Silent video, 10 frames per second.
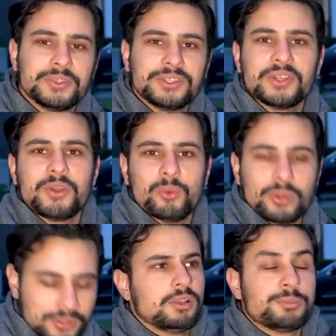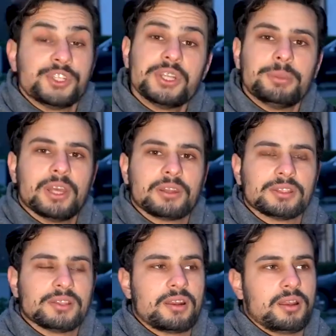في تطور جينا
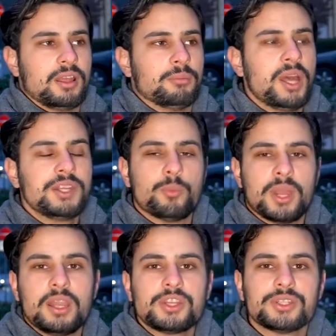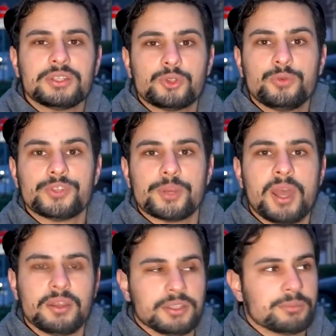بهالقطار على المانيا وبلشنا نشوف
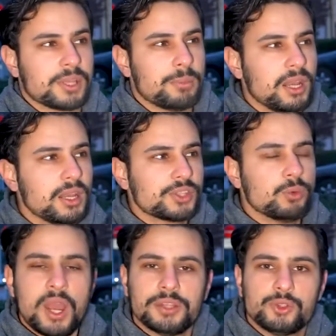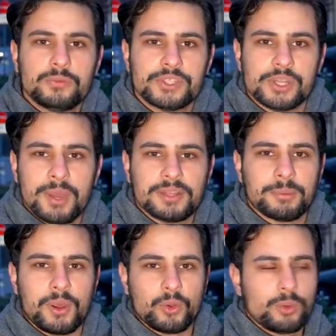جمال النمسا بلش الواحد يشوف الجمال
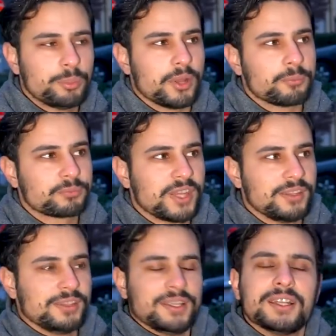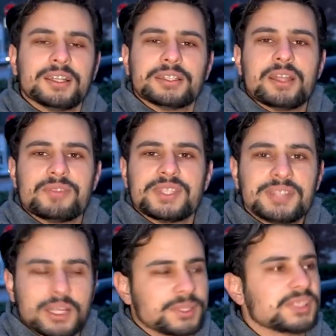تبع اوروبا
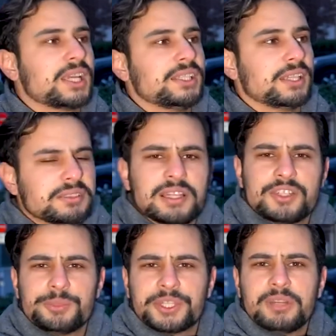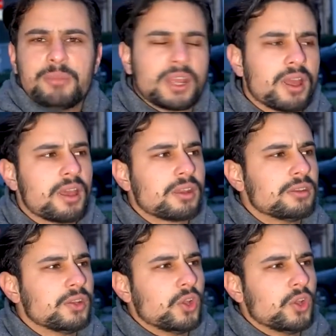نفسيتك بتتغير ثلج بكل مكان